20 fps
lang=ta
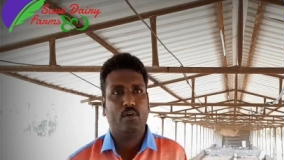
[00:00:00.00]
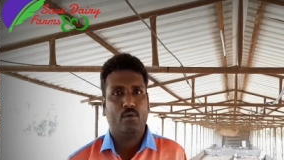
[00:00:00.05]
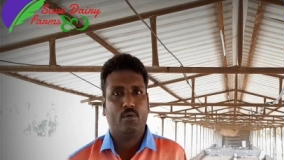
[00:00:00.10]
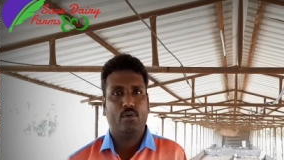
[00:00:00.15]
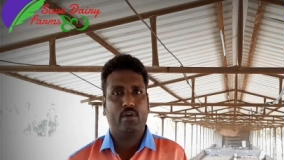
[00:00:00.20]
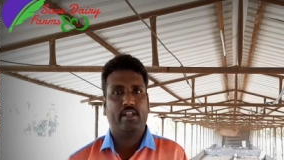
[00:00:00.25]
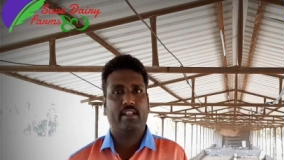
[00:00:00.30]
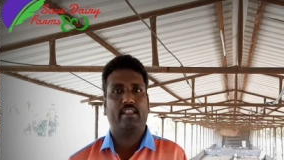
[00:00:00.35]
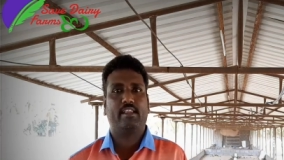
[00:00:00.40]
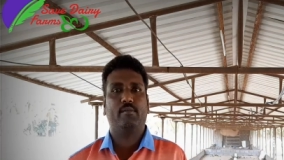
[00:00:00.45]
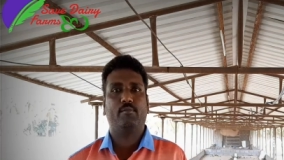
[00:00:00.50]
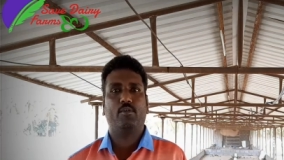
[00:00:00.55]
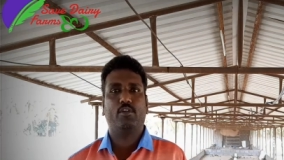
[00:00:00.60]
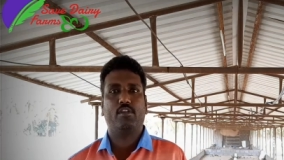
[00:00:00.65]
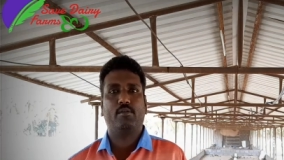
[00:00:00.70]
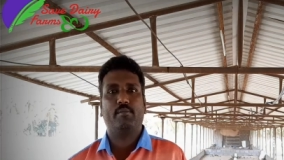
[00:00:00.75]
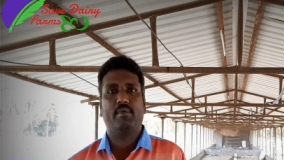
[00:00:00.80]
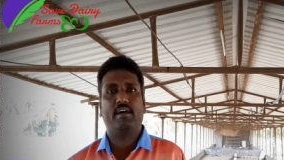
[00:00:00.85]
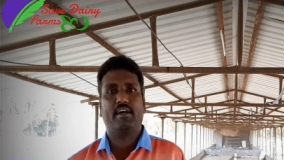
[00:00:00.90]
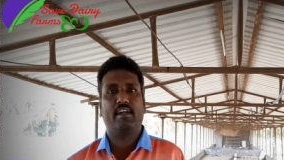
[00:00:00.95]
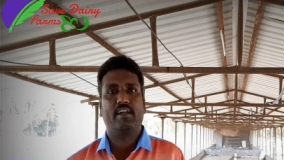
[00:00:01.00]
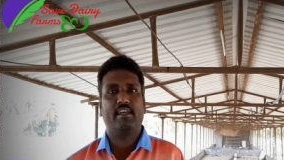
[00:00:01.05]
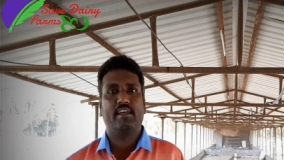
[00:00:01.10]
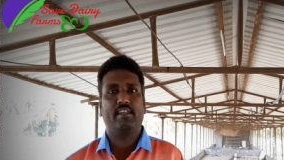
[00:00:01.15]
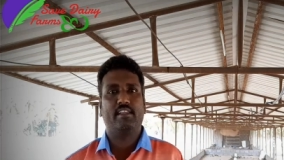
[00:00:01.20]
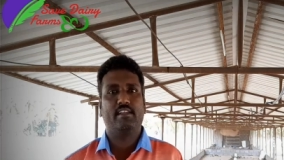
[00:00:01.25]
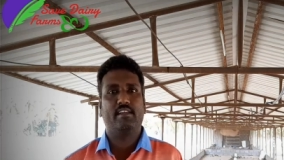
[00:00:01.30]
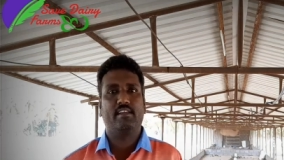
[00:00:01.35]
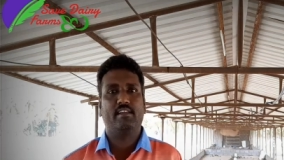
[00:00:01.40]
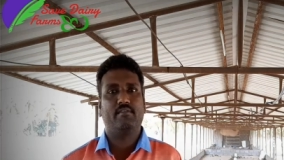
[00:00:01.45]
ஒரு இடத்துல மொத்தமாக
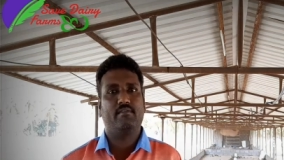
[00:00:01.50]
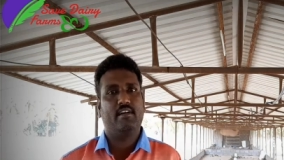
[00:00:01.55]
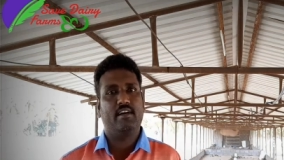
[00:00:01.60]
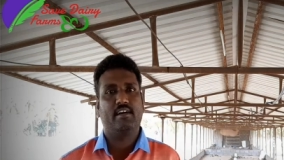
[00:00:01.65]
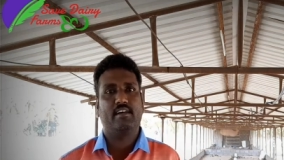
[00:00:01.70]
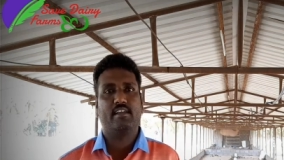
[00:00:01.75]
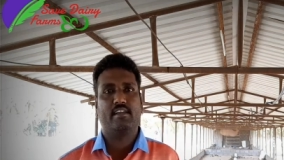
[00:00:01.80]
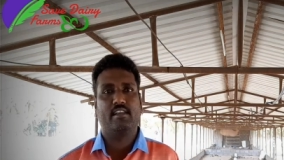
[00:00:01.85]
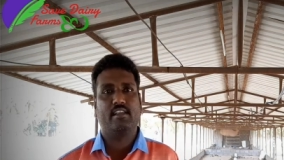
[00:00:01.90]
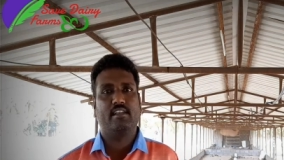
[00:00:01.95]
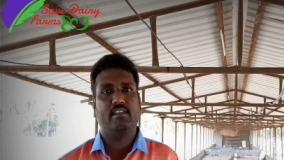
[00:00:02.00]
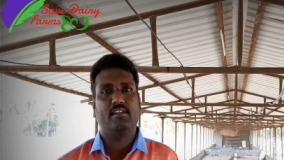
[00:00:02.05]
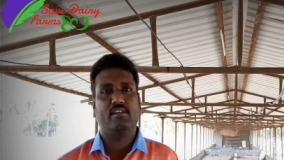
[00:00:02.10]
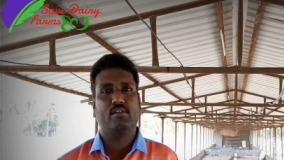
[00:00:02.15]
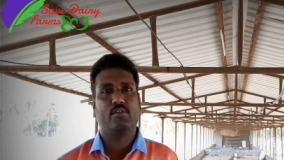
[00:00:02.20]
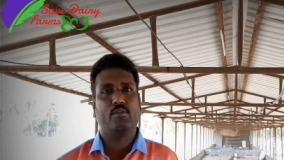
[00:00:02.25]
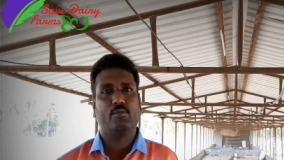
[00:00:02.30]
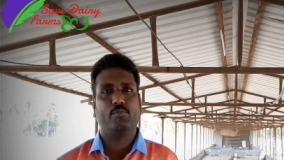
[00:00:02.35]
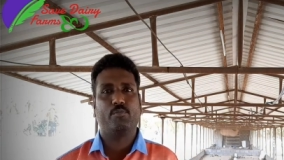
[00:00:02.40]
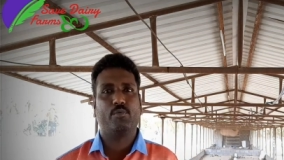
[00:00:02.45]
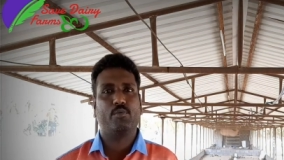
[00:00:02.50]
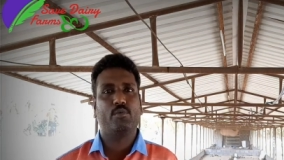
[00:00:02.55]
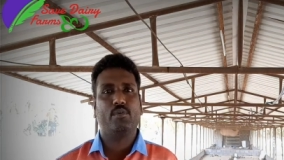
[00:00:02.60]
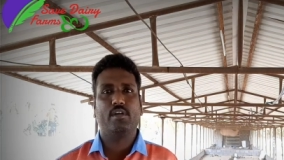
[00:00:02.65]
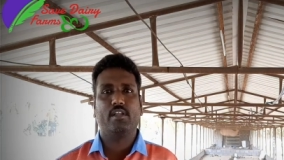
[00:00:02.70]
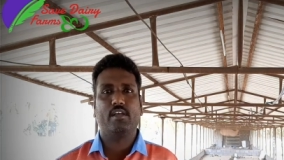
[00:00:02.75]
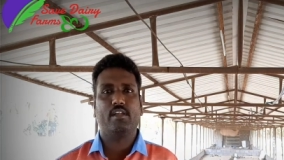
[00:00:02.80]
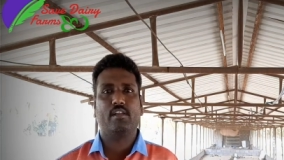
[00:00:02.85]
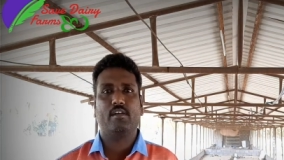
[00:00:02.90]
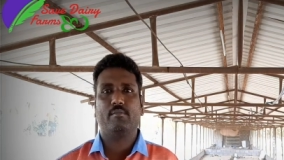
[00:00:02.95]
கிடைக்குதுன்ட்டு வாங்கினீங்கன்னா அந்தளவுக்கு
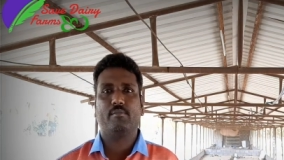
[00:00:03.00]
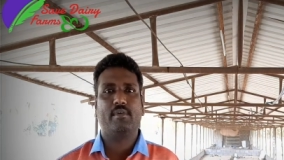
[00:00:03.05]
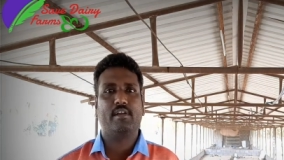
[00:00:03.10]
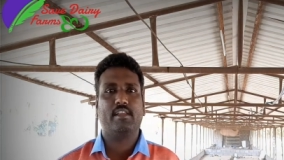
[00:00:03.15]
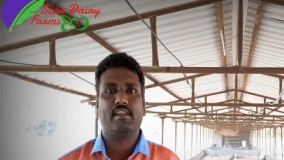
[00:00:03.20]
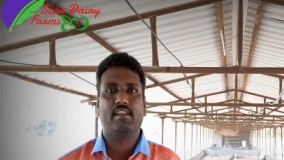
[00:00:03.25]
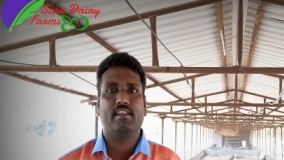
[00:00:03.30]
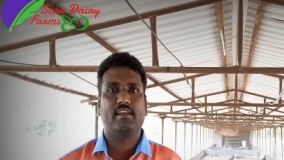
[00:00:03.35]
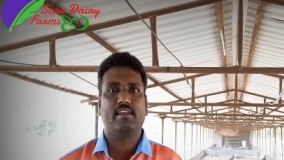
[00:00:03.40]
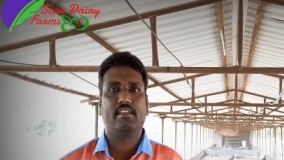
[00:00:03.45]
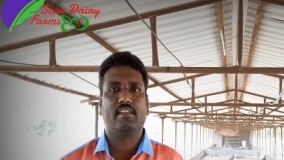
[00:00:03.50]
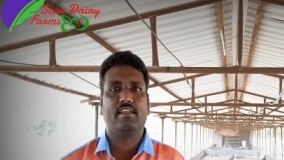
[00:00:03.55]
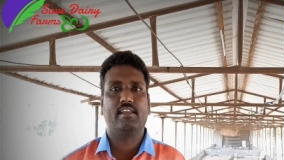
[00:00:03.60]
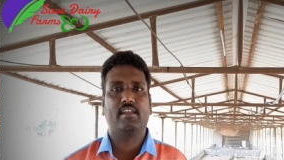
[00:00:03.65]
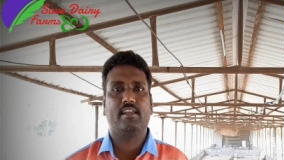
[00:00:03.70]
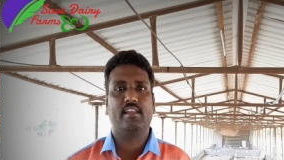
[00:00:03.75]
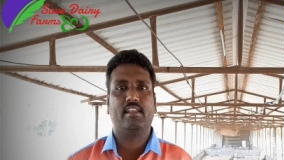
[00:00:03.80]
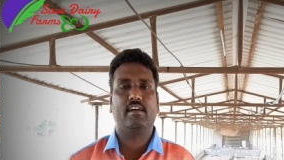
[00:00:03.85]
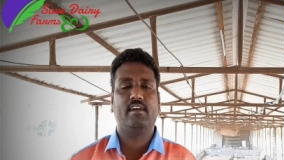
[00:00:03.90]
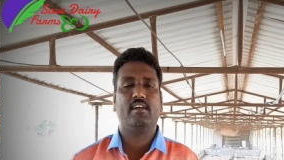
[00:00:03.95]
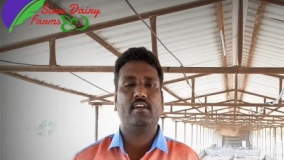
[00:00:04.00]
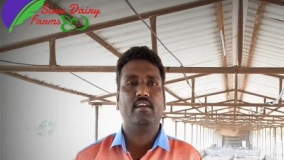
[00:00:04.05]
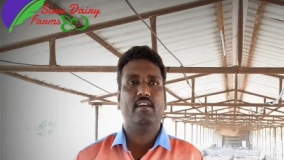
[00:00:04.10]
ப்யூரிட்டி இருக்குமான்னு எனக்கு தெரியல